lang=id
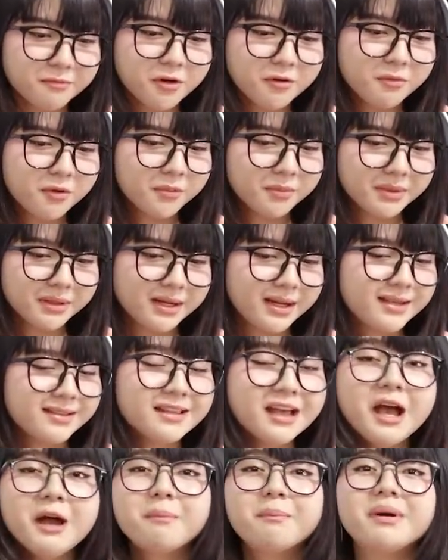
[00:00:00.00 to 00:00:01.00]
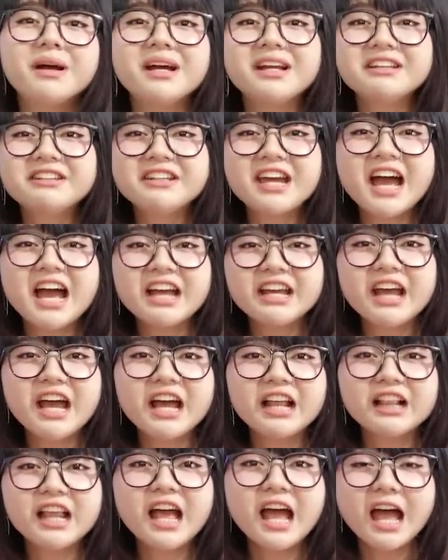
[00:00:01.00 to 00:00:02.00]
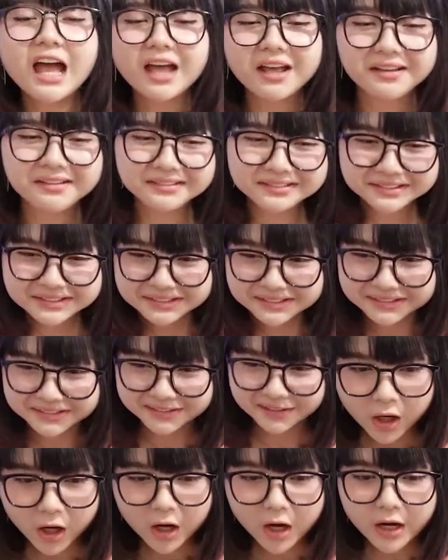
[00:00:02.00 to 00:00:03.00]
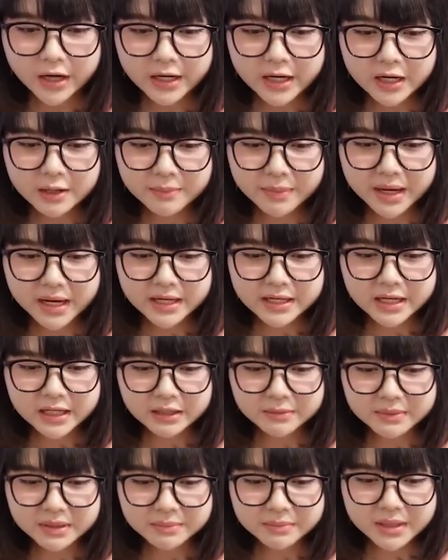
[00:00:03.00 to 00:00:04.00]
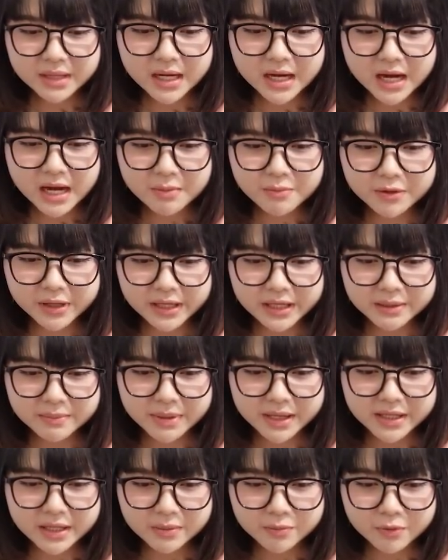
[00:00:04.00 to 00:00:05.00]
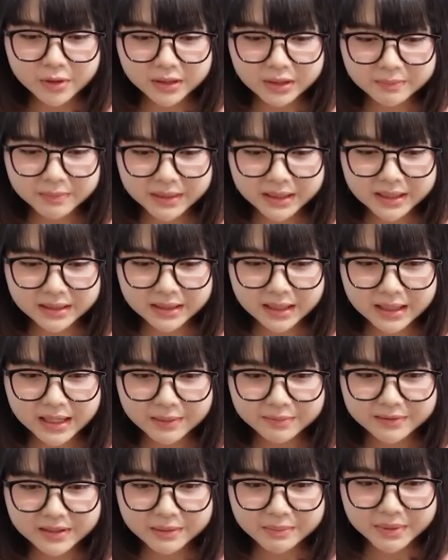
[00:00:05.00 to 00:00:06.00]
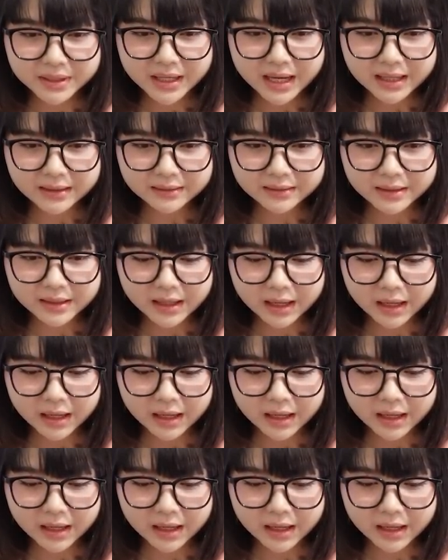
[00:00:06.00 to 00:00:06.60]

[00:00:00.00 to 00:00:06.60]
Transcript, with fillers: bawa mobil guys. Percayalah Oh ini ada meja teman-teman. Mungkin ini meja buat tempat kita live streaming nanti